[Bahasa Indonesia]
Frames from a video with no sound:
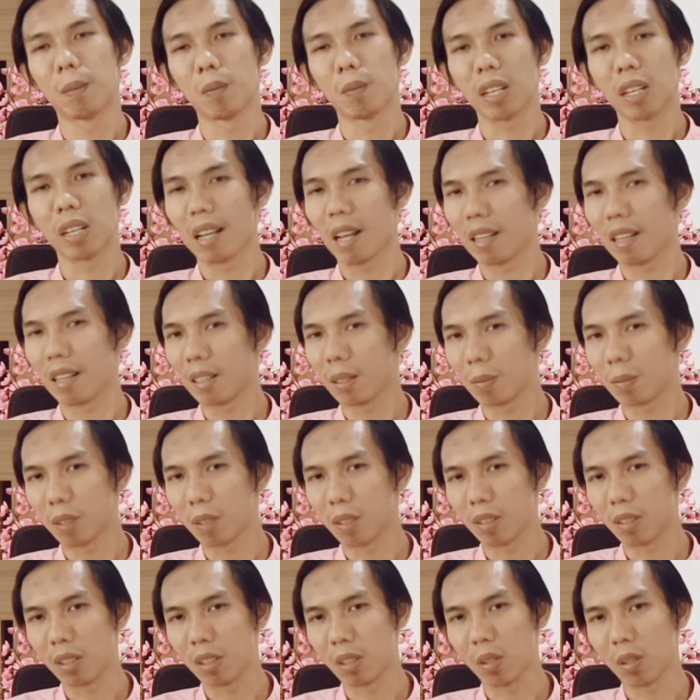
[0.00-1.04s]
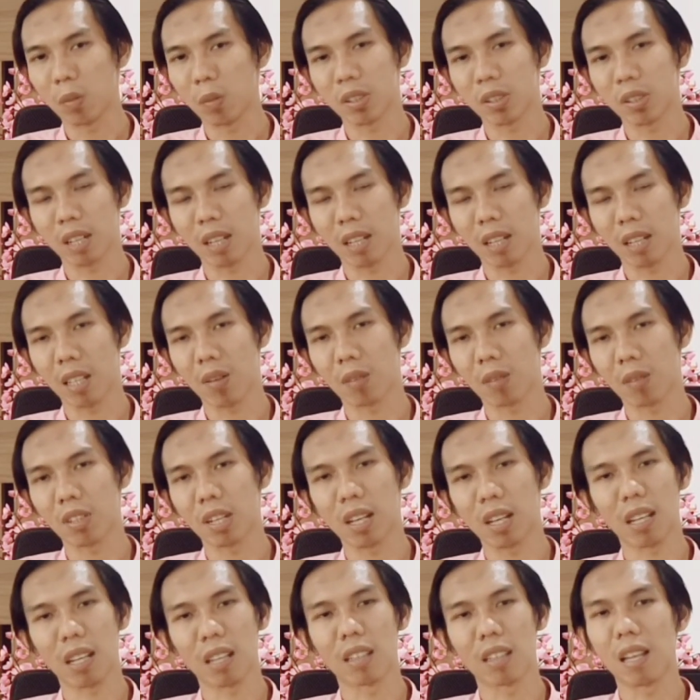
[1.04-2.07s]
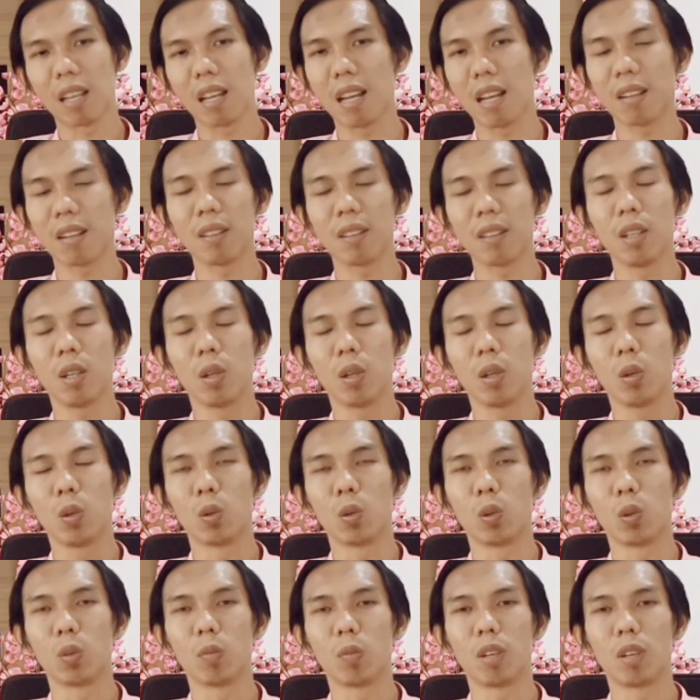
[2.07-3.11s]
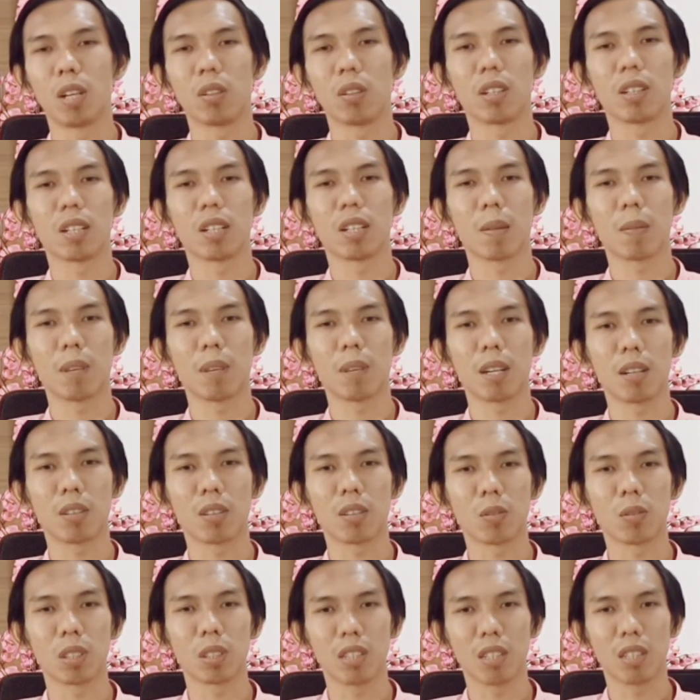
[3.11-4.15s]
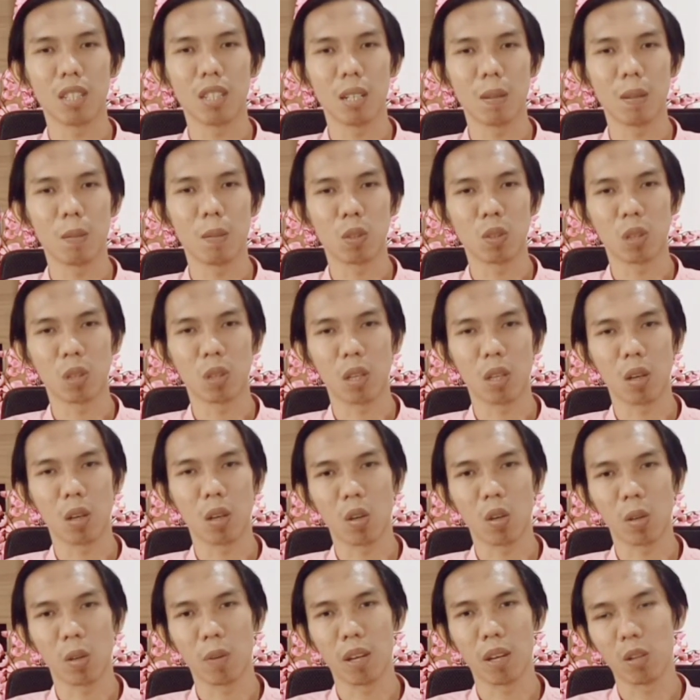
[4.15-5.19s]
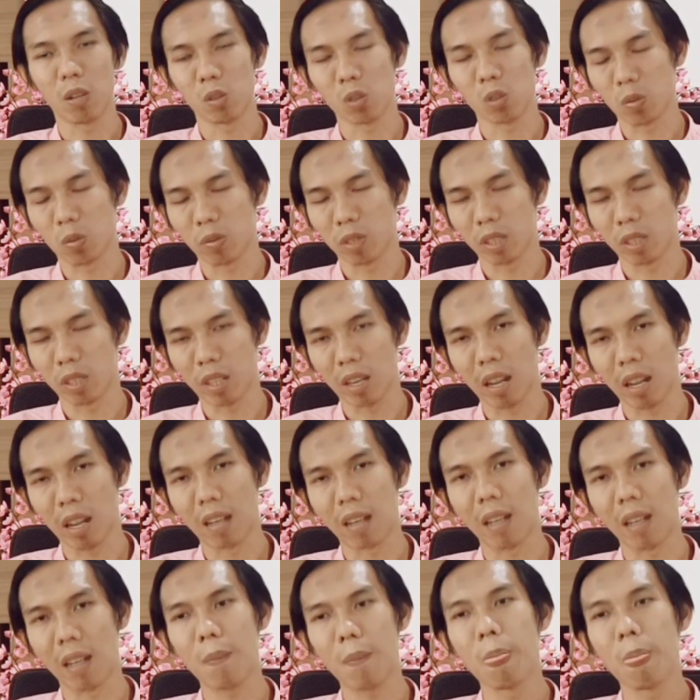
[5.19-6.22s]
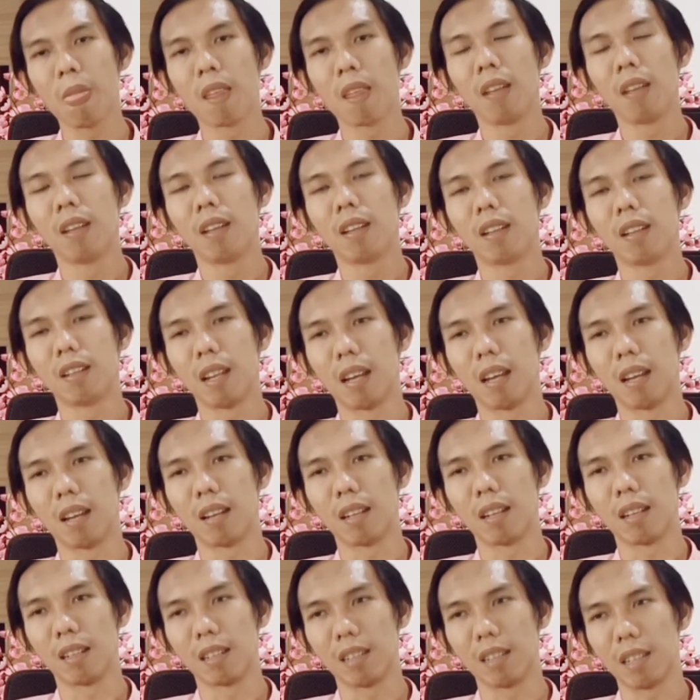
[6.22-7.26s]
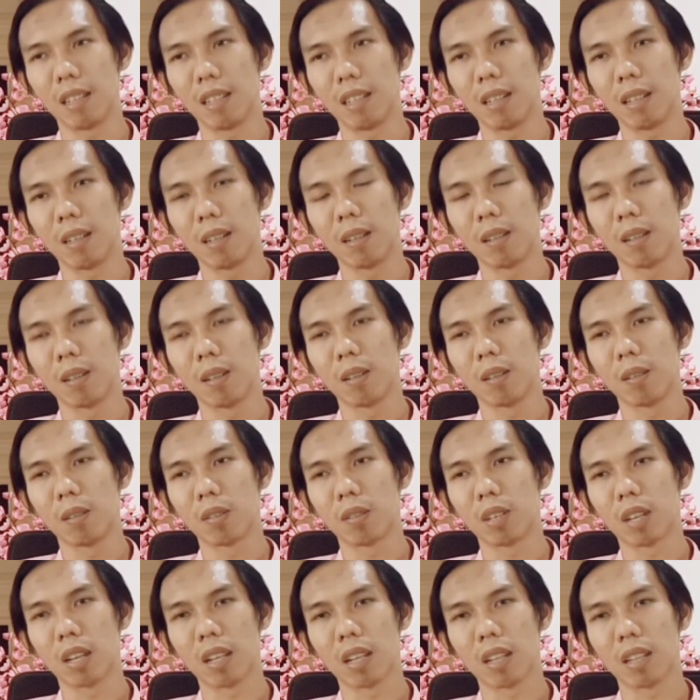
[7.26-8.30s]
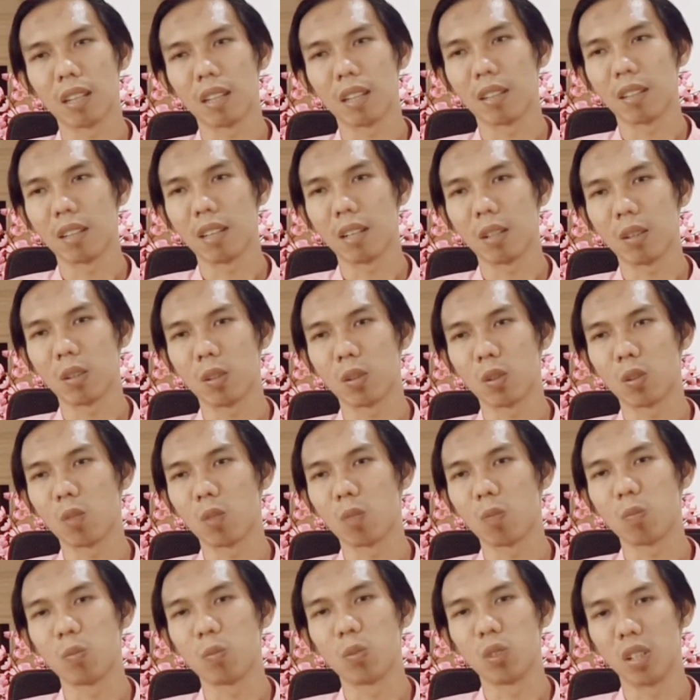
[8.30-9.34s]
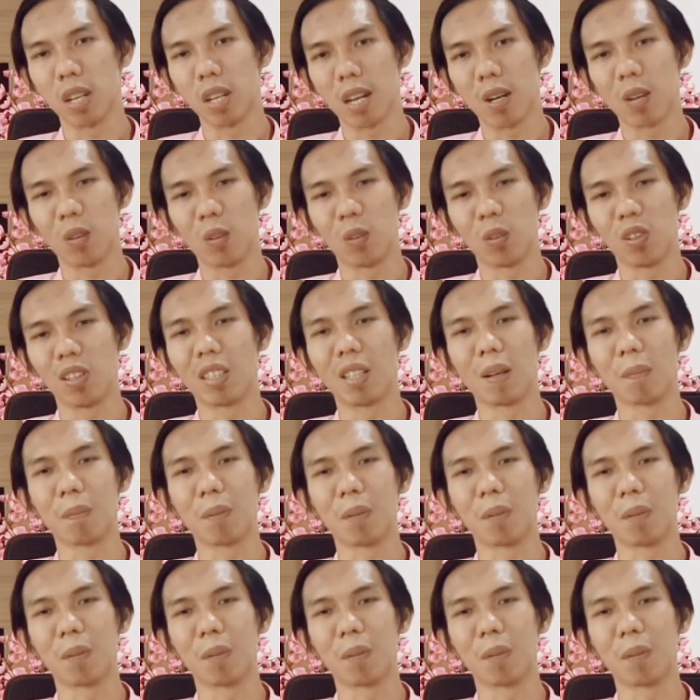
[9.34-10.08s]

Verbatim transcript: Mungkin hanya seperti itu persyaratan-persyaratan untuk mengajukan KPR subsidi di pesona kehoriban cukup sederhana dan ini syaratannya cukup mudah untuk kita